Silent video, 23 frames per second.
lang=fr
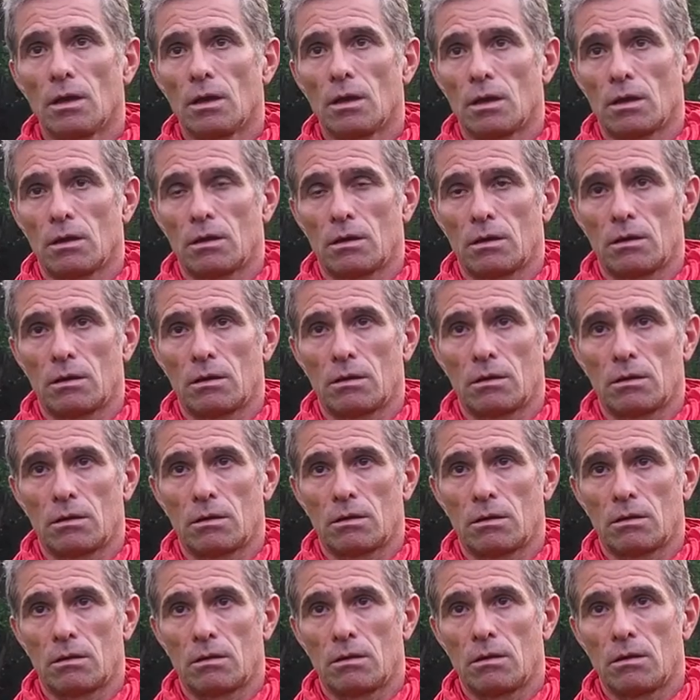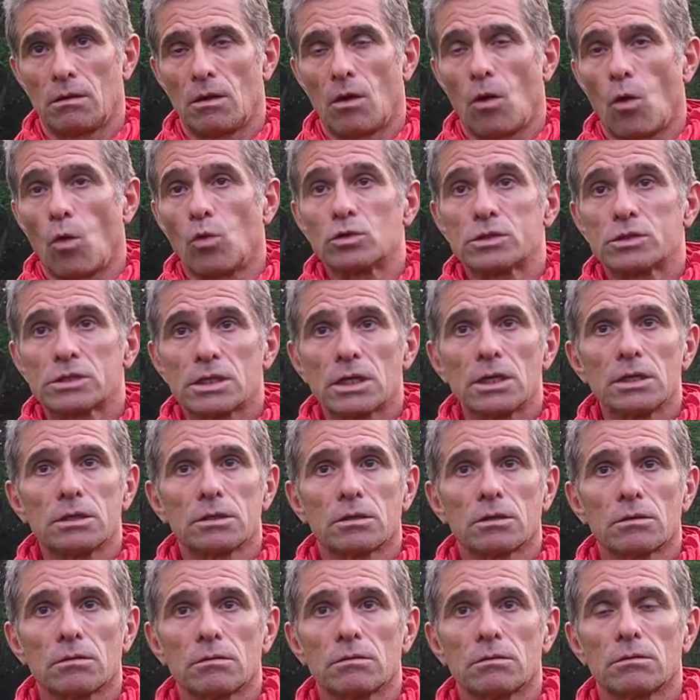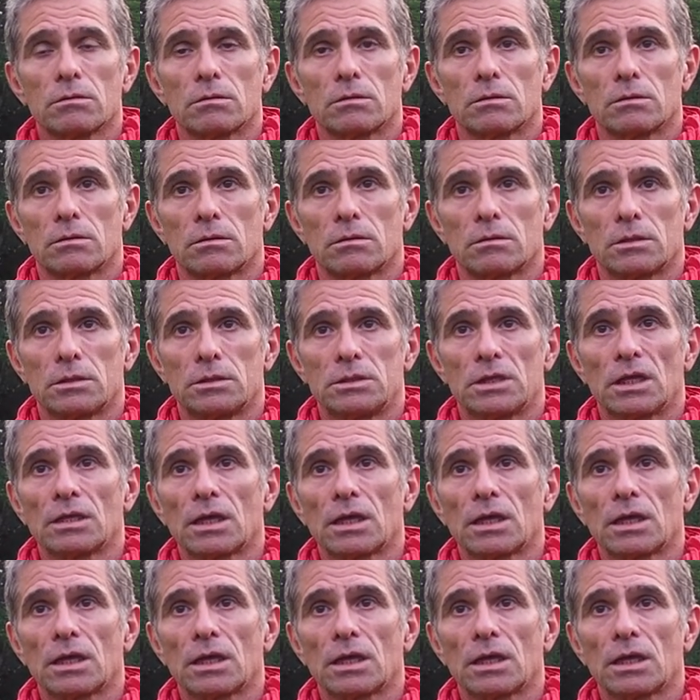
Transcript: on sait qu'il y